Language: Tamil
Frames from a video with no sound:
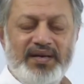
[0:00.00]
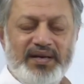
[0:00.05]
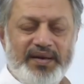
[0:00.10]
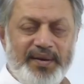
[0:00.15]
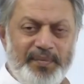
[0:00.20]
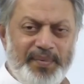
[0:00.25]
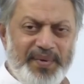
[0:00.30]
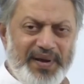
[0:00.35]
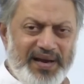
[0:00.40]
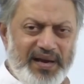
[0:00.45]

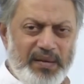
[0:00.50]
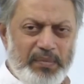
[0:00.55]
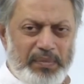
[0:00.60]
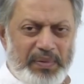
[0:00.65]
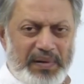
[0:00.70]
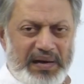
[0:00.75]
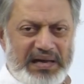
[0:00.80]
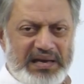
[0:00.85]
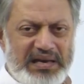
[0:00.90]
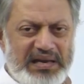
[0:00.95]
இப்படின்னு
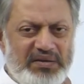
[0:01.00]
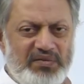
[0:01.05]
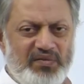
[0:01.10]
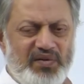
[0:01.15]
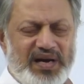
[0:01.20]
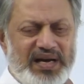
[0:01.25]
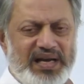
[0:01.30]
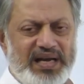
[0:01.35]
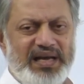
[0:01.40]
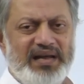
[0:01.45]
பல
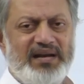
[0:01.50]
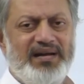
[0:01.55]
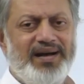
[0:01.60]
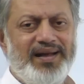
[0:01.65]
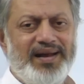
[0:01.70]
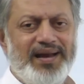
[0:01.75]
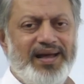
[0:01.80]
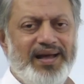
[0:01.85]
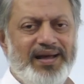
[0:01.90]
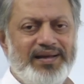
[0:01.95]

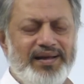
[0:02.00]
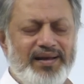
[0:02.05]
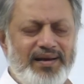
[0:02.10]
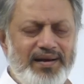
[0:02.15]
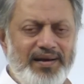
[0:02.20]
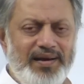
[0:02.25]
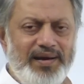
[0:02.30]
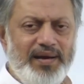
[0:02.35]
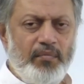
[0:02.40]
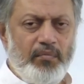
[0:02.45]
வகையரால
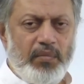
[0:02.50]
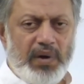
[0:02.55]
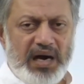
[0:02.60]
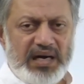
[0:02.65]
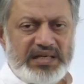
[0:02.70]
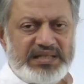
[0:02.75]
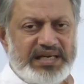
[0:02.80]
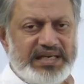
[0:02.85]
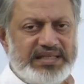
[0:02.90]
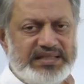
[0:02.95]
எல்லாம்
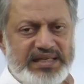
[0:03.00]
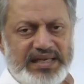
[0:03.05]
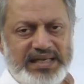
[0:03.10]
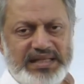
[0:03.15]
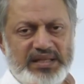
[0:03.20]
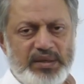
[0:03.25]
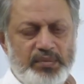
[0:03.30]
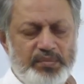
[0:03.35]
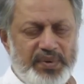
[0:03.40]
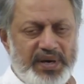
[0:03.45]
பாஷை
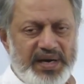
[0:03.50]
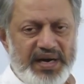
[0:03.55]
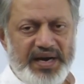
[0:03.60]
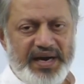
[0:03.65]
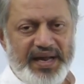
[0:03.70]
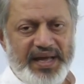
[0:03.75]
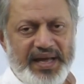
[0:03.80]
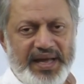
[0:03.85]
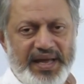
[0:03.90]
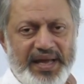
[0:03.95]
சேர்த்து
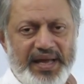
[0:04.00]
பண்ணி